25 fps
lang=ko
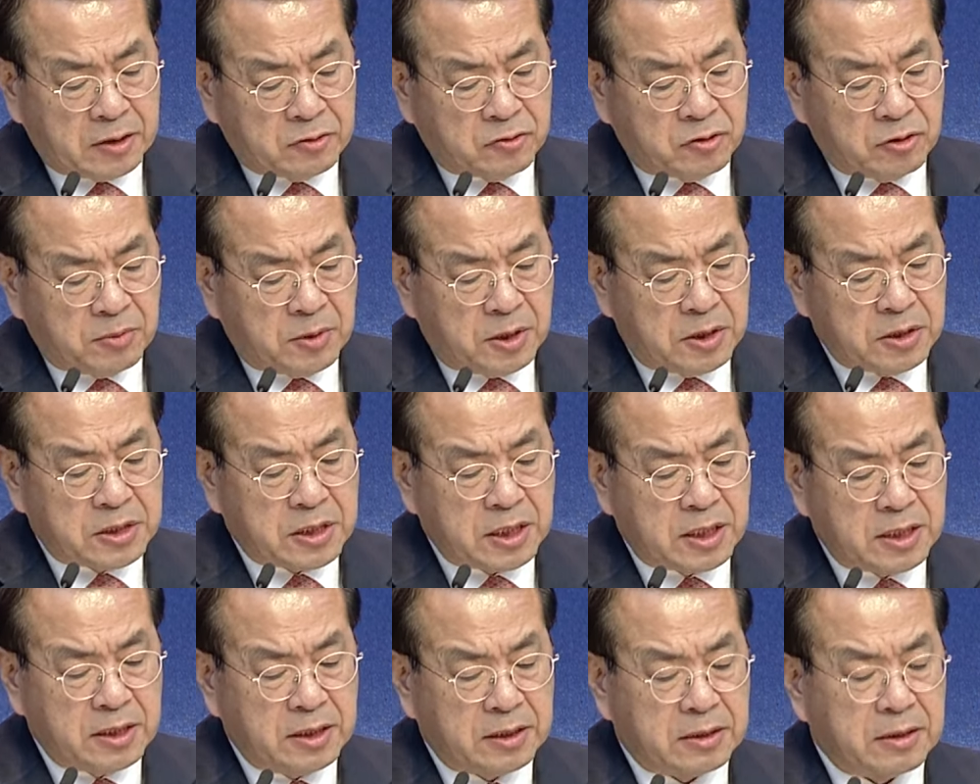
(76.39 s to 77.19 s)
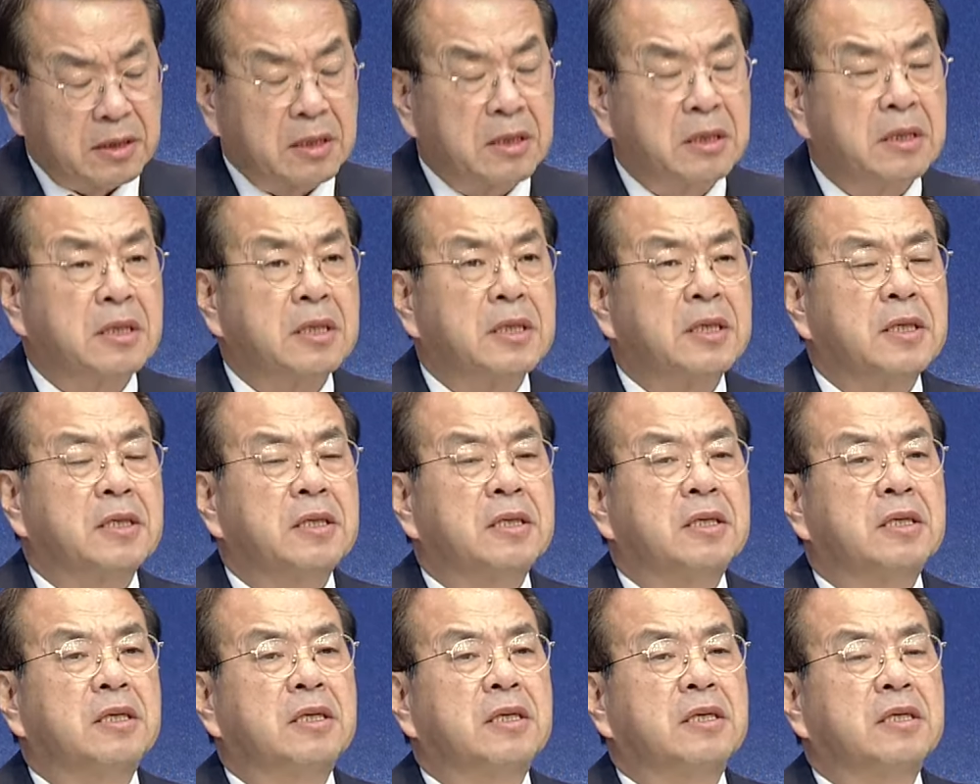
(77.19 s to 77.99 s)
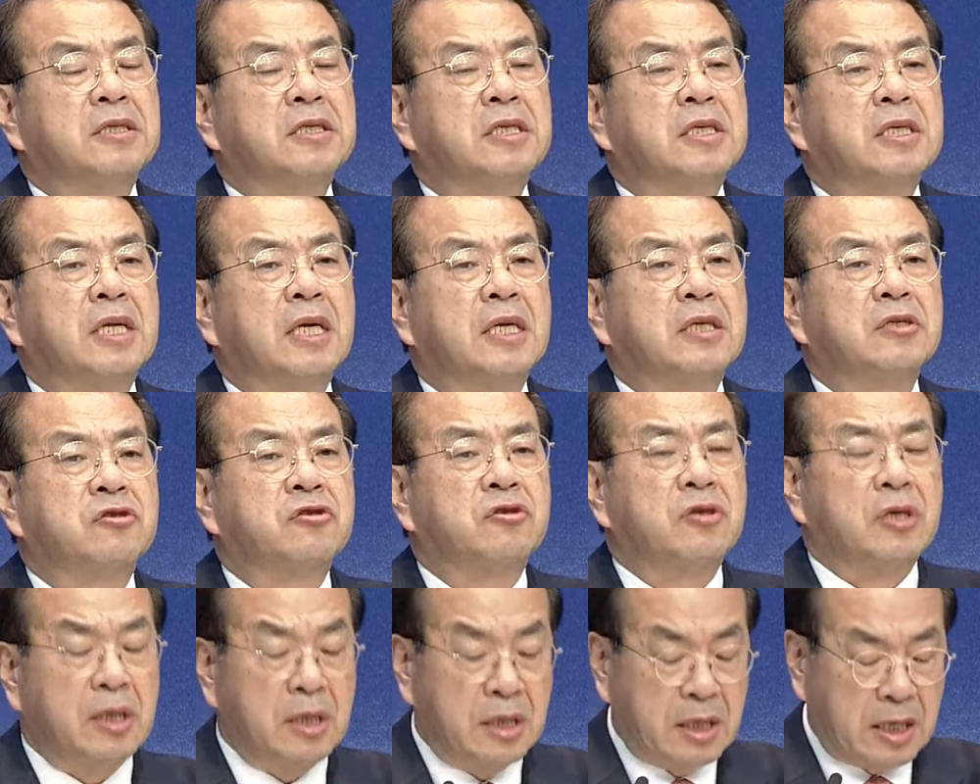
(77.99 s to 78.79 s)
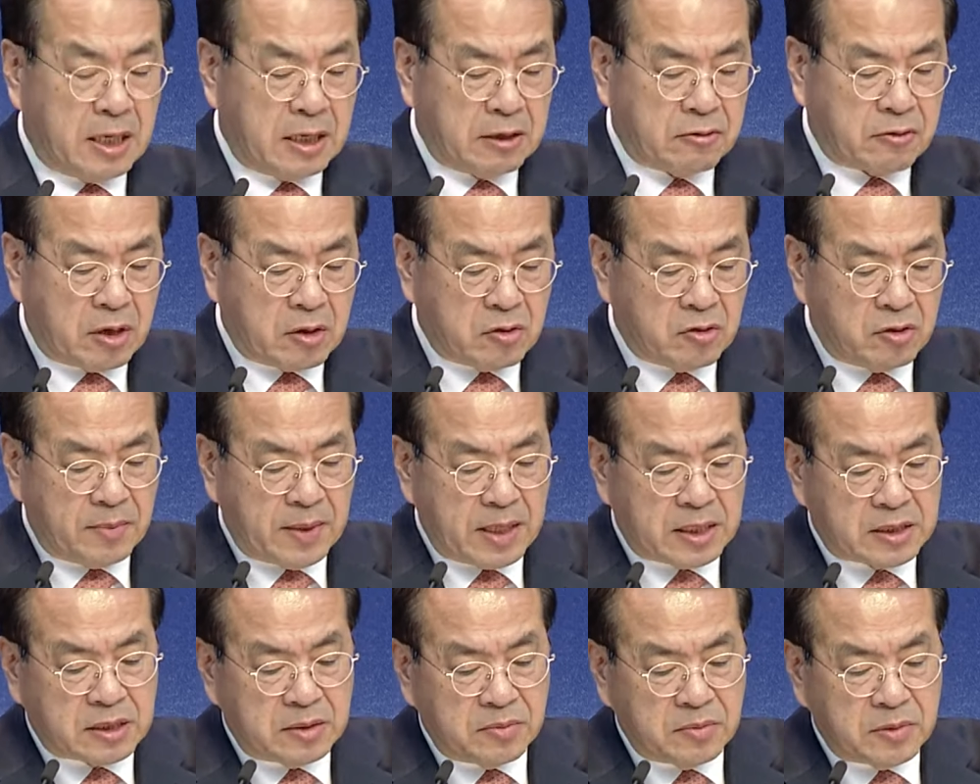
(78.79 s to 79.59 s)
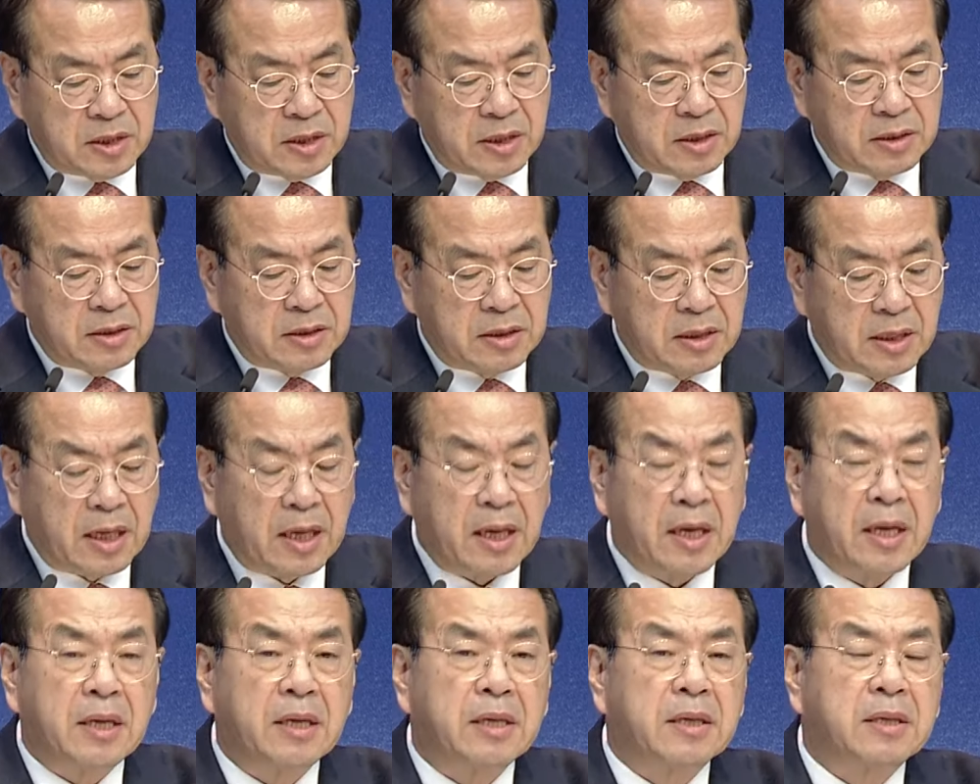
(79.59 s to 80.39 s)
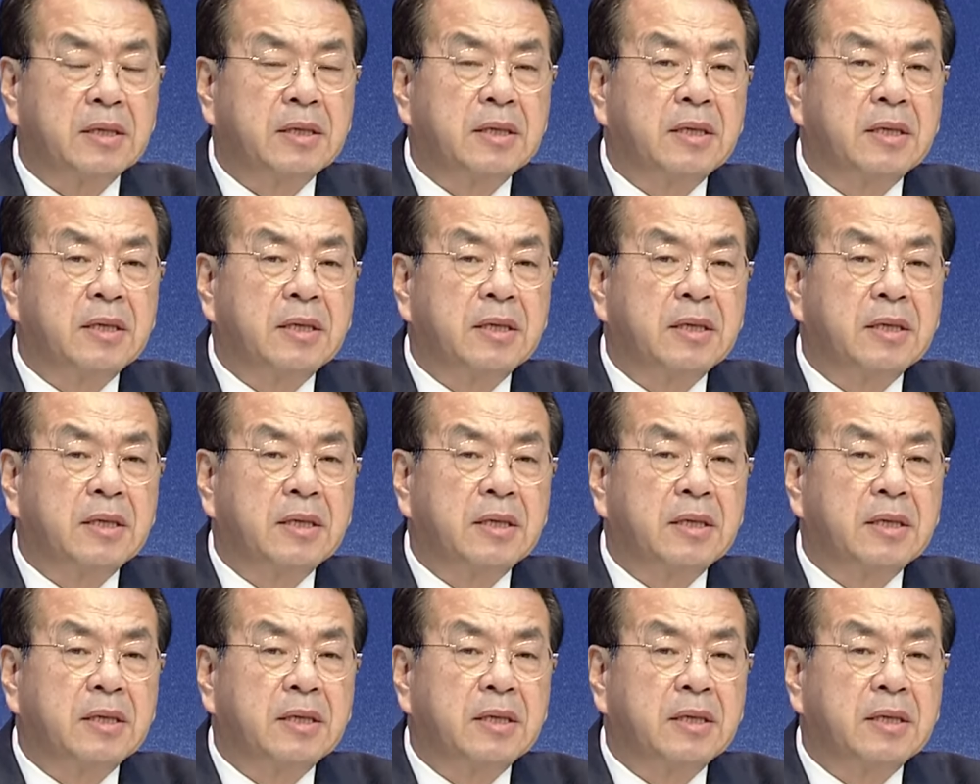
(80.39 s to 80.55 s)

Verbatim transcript: 두 번째는 지난 주일날 광고 말씀드렸는데